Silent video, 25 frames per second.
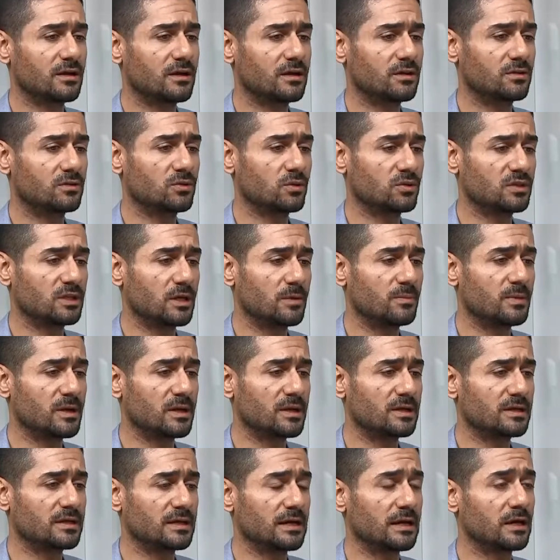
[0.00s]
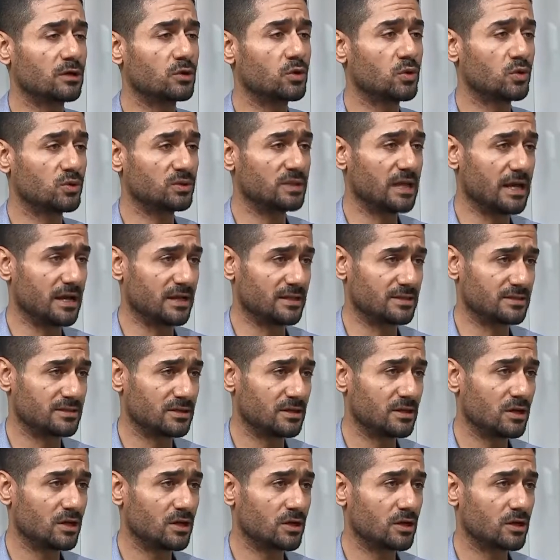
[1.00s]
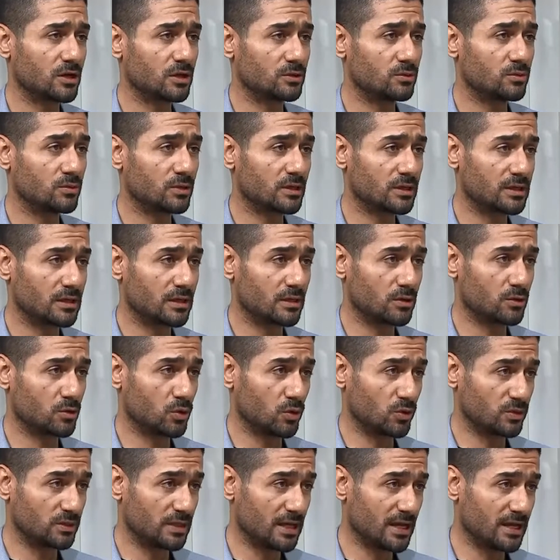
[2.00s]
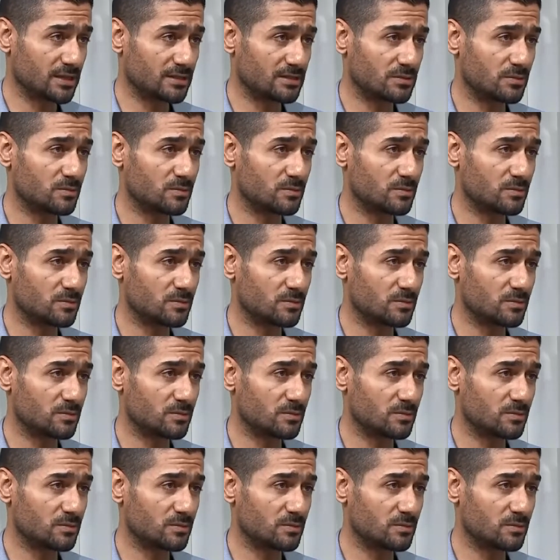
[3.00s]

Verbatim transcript: تعتبر ككودات ككودات